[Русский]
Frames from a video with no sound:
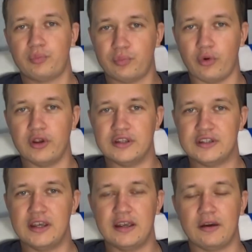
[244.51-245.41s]
по
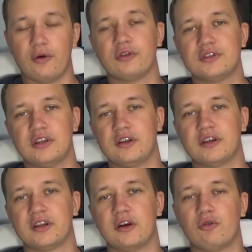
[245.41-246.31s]
идее, он
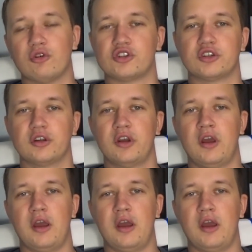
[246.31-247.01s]
делает хорошие